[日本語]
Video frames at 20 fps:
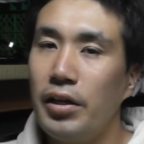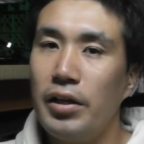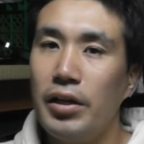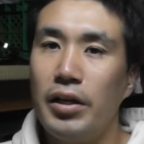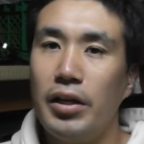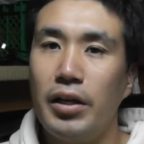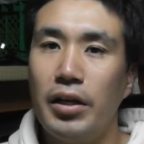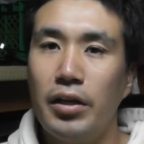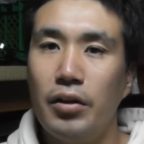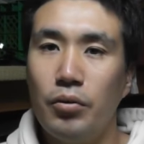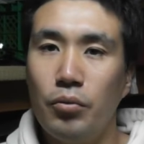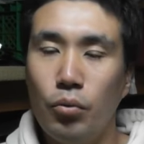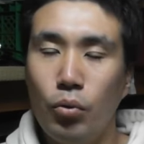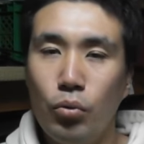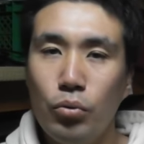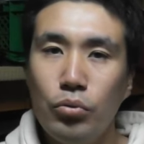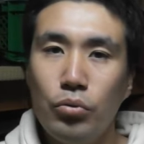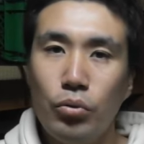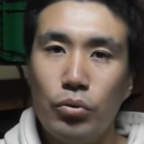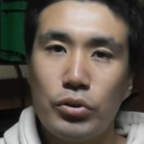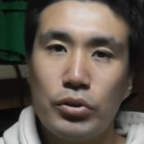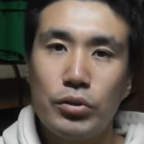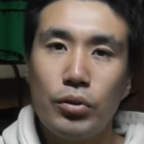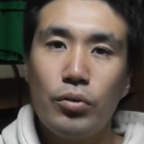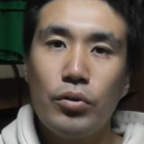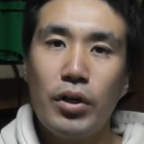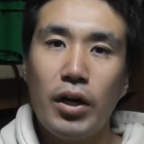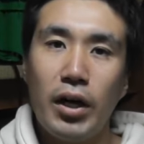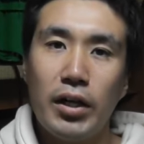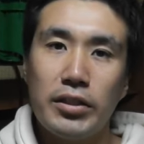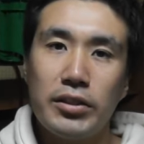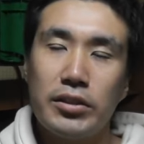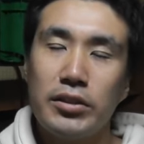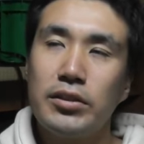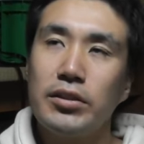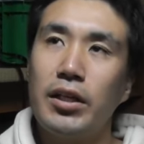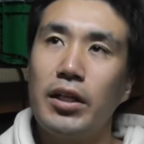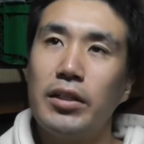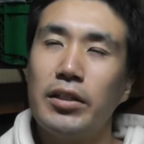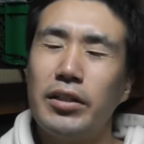えー、温度すごく暑
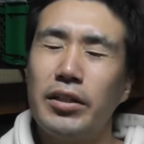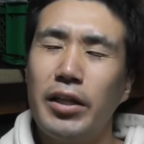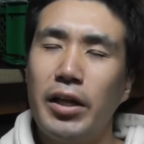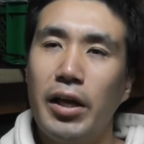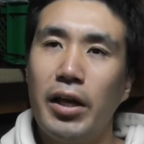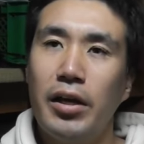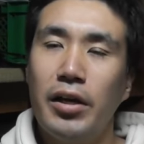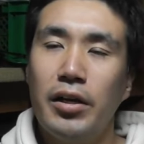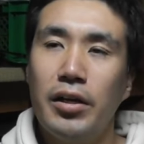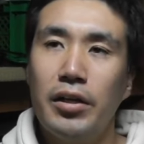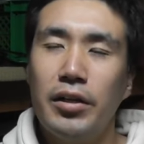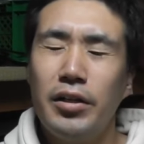くなって、